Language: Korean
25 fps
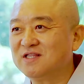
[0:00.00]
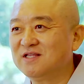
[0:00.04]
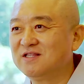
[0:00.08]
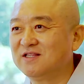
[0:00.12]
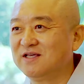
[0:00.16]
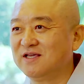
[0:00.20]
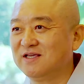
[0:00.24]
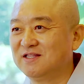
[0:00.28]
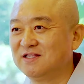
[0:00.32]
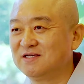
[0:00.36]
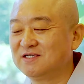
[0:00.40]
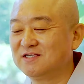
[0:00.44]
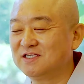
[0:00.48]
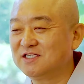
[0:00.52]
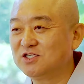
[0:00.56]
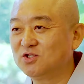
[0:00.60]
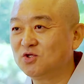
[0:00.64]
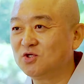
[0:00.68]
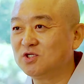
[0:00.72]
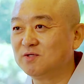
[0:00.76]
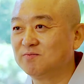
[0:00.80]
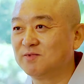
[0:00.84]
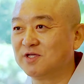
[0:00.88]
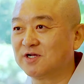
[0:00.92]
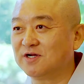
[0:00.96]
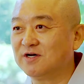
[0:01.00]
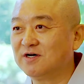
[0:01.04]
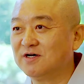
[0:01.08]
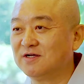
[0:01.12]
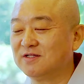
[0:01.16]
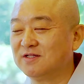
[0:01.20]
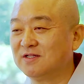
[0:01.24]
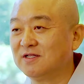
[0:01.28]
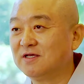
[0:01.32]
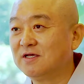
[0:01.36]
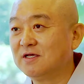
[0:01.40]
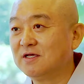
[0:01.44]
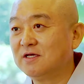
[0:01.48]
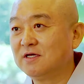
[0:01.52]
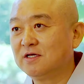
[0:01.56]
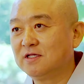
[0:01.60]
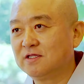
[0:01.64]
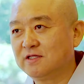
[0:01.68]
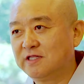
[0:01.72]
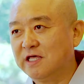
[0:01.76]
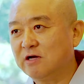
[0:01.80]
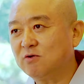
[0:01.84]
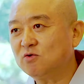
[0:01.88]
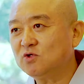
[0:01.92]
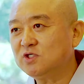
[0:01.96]
같은 데 있는 신도님들은
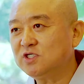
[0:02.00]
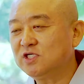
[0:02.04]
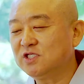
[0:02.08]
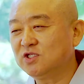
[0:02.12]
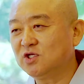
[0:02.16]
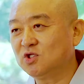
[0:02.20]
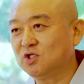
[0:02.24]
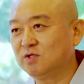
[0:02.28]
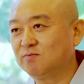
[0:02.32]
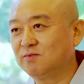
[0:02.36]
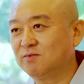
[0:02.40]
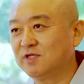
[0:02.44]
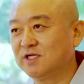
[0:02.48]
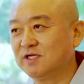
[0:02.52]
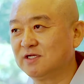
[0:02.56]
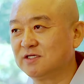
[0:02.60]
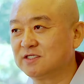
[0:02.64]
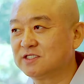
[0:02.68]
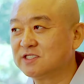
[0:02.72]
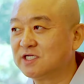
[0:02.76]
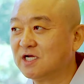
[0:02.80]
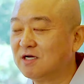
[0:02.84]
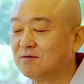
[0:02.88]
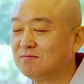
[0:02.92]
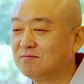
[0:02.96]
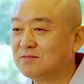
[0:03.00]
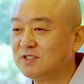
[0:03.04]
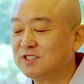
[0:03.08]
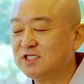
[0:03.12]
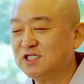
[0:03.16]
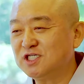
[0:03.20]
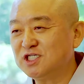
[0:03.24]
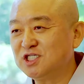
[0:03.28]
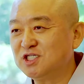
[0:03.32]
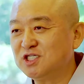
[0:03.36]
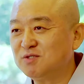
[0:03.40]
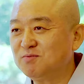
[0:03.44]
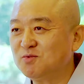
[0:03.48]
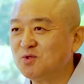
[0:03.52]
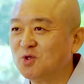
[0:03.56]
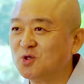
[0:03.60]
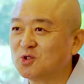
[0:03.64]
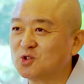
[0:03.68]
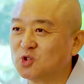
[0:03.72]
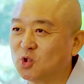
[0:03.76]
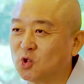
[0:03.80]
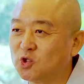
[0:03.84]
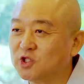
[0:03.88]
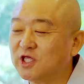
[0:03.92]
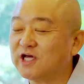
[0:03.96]
대구 신도님들이 참
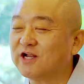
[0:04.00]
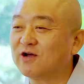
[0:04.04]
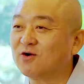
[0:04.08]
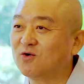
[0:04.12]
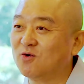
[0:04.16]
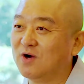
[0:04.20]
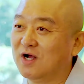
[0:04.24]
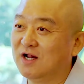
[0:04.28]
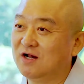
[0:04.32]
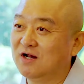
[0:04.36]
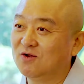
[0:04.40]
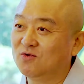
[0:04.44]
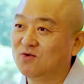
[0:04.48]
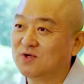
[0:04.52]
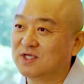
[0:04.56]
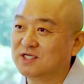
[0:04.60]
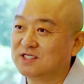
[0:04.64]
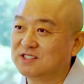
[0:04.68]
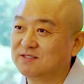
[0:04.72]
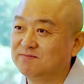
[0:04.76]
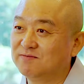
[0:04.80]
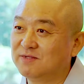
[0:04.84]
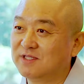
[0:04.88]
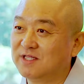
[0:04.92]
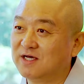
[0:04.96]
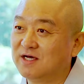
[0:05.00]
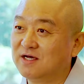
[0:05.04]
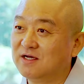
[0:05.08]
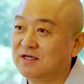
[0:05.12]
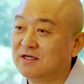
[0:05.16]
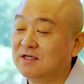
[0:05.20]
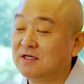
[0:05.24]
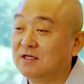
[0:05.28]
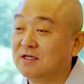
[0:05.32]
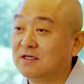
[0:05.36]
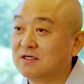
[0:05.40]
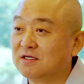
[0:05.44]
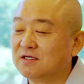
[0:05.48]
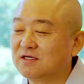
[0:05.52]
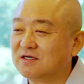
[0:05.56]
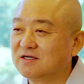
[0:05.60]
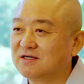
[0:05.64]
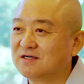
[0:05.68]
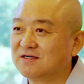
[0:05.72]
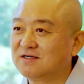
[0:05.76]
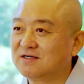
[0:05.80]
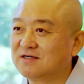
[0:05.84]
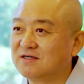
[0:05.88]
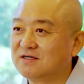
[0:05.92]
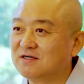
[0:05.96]
신심도 좋다라고 알고 계십니다.
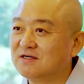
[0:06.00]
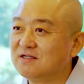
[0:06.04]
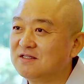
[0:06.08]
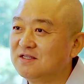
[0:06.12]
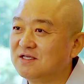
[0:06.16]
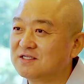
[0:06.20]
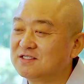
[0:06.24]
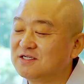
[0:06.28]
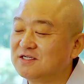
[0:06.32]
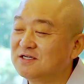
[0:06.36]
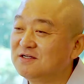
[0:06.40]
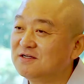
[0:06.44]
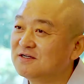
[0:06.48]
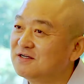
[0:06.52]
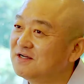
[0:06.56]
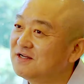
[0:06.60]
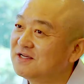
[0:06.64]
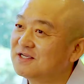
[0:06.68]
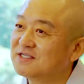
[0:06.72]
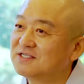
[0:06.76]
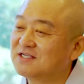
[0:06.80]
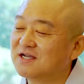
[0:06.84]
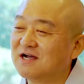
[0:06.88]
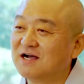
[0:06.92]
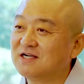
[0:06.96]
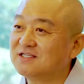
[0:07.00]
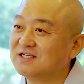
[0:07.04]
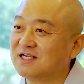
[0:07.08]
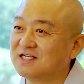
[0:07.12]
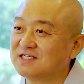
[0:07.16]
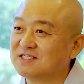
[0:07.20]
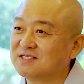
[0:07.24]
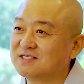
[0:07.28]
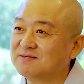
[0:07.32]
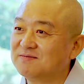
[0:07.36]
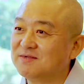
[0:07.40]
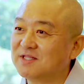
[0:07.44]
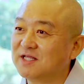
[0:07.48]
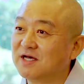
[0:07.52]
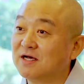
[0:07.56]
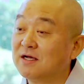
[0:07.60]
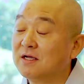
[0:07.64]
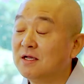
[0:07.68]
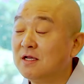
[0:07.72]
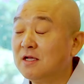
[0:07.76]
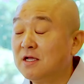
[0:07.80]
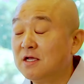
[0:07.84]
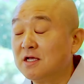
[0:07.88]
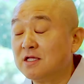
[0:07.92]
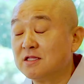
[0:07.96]
그런데 저는 그렇게 생각하지
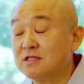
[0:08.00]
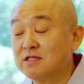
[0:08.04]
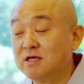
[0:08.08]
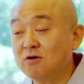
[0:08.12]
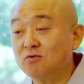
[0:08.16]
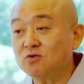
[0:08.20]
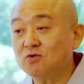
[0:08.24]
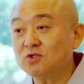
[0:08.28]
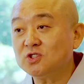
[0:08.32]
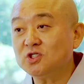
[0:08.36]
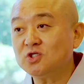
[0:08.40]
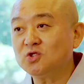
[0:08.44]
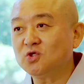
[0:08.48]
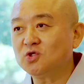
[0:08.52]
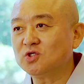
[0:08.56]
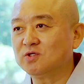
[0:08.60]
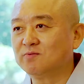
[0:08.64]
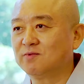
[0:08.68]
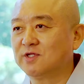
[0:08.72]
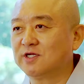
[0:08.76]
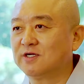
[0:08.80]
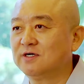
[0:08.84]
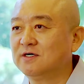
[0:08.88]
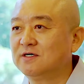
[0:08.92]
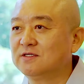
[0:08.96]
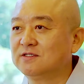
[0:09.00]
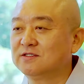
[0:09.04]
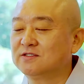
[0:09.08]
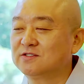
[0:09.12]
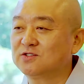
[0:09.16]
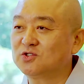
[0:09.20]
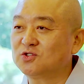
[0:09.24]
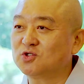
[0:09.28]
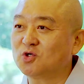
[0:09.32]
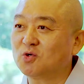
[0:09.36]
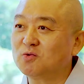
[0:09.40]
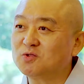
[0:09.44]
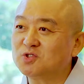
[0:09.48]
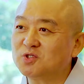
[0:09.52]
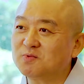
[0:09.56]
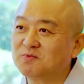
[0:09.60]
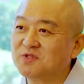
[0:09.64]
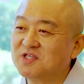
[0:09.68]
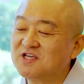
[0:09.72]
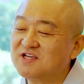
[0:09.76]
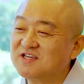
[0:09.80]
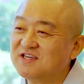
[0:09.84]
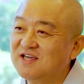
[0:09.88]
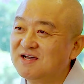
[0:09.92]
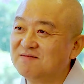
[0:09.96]
않습니다. 대구 신도님들은 조금
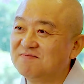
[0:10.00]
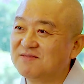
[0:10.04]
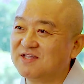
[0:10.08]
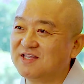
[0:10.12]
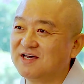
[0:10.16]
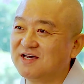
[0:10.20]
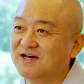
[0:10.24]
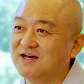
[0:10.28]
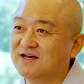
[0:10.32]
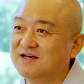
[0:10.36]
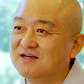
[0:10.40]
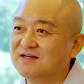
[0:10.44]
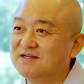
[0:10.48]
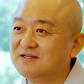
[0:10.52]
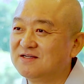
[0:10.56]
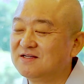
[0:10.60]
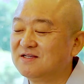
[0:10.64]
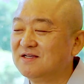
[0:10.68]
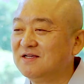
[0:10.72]
좀 특이합니다.